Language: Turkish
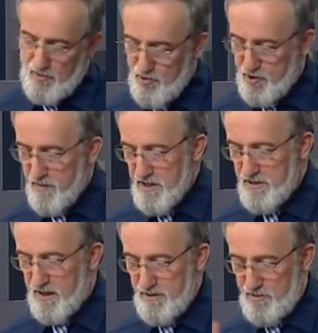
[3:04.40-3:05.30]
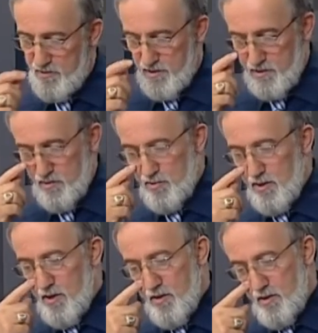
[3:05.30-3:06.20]
hutbe irade ediyor
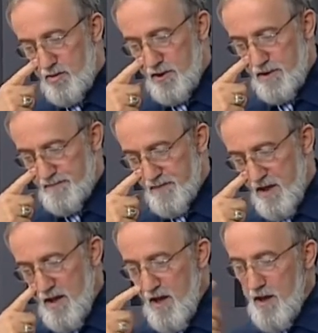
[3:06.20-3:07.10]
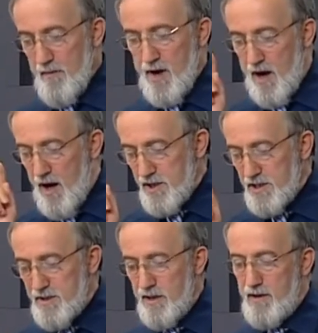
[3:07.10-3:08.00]
Resulullah orada.
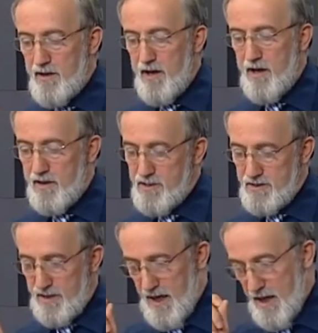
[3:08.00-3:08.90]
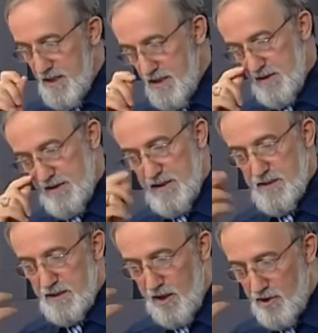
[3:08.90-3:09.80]
Meaşiren nas ey
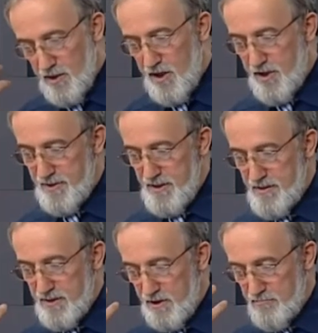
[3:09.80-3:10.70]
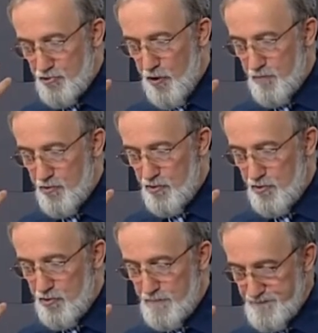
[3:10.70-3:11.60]
insanlar, insan
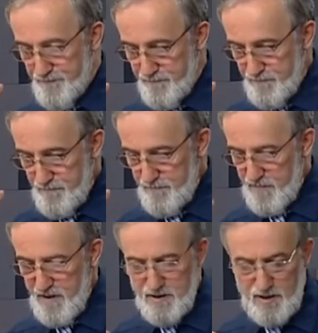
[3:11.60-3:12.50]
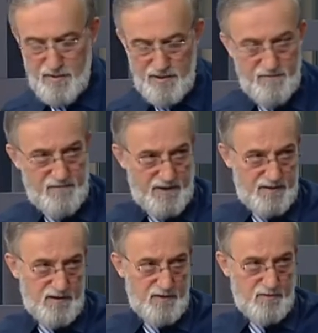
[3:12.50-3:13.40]
topluluğu zamanın
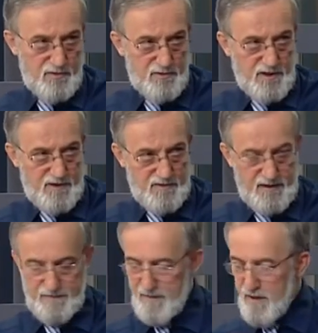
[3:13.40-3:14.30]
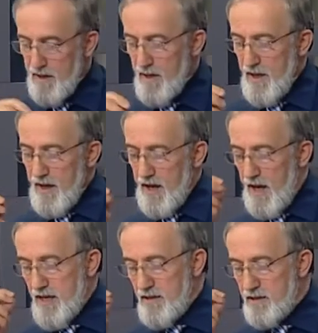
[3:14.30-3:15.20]
varsa ben devam edeyim. buyurun biz dinliyoruz.
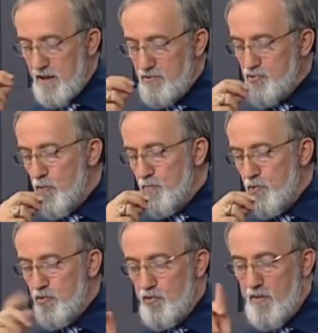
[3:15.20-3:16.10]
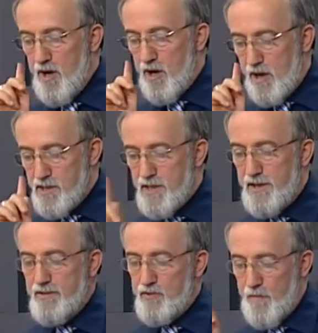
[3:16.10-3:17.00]
Ey insan topluluğu ma
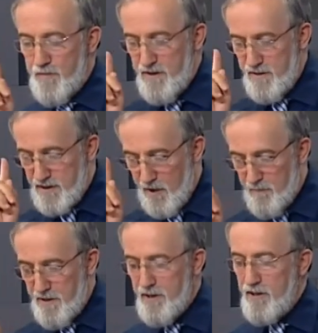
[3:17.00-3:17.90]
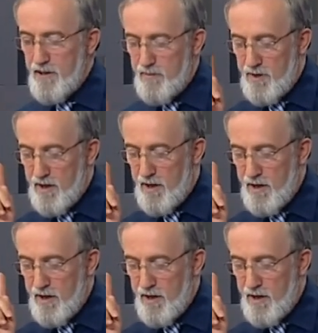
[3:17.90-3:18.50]
kasartu fi tebliği ma